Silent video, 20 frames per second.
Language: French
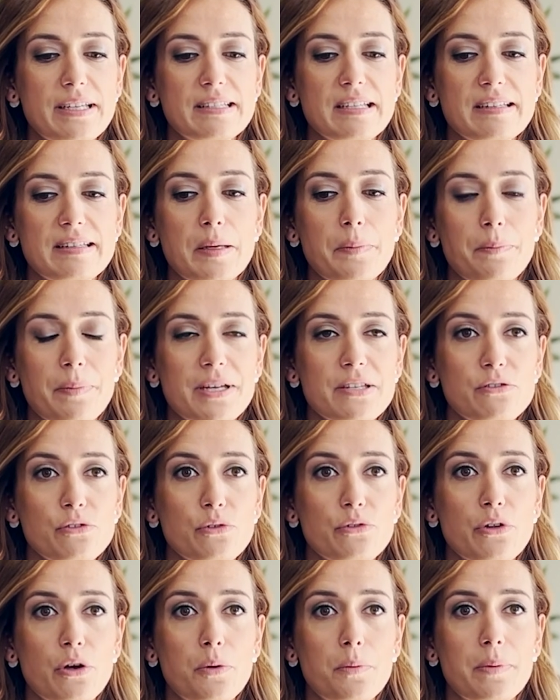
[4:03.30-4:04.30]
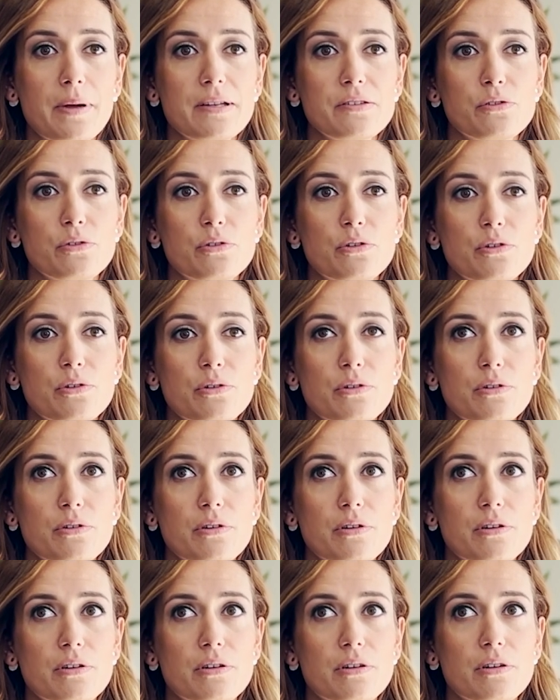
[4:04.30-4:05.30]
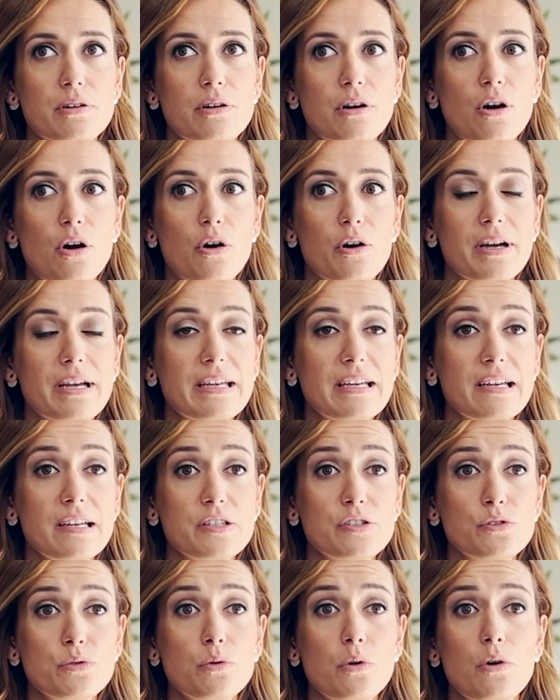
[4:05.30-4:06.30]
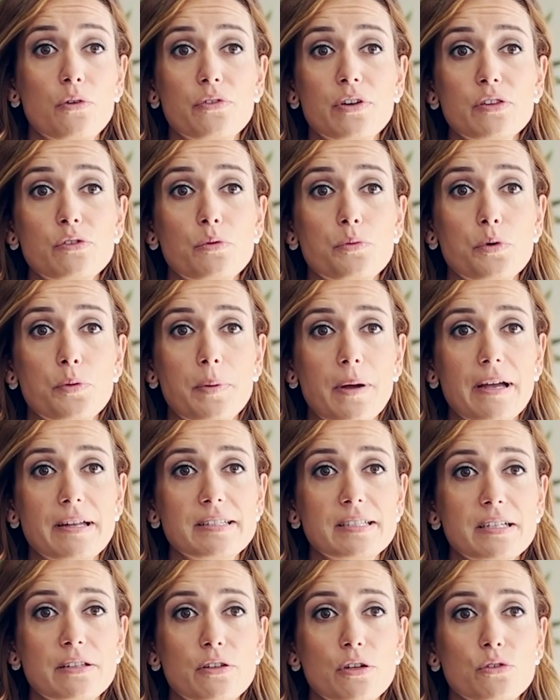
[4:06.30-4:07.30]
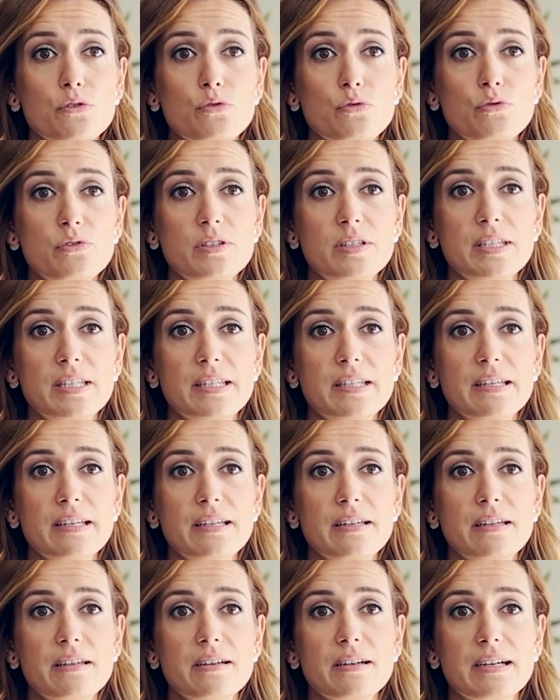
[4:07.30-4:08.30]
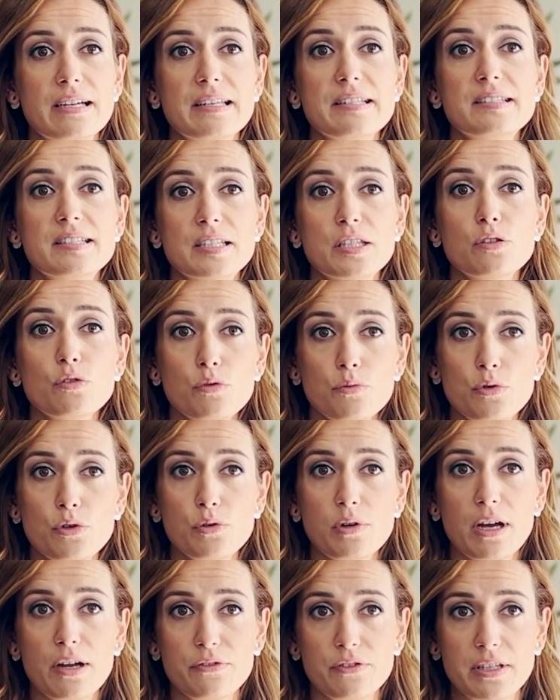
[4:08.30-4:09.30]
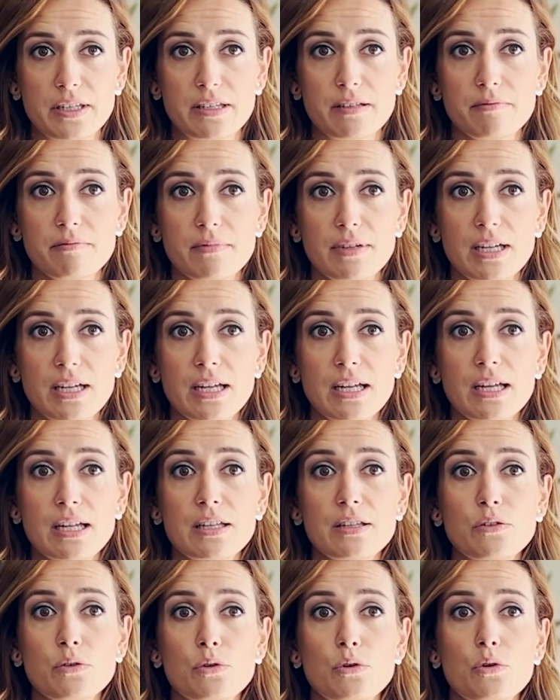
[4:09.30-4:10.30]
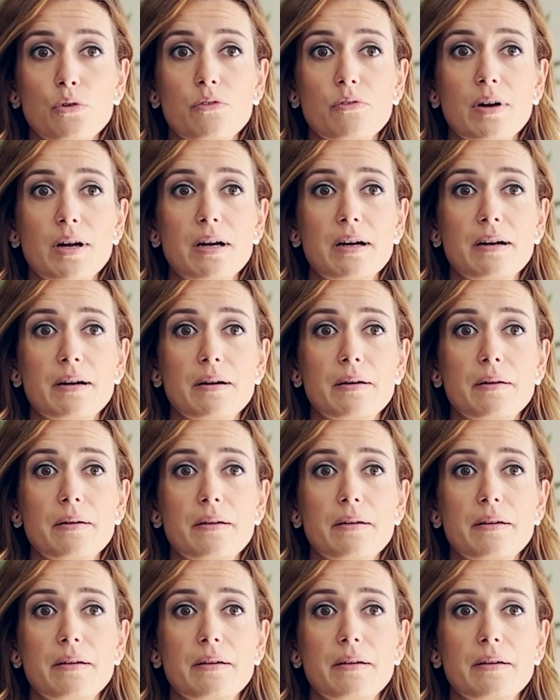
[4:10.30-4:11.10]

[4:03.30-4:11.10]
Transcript: que c'était passionnant parce que euh, en régression, en fait, on peut partir dans tout ce qui est récit non biographique. Donc on va un récit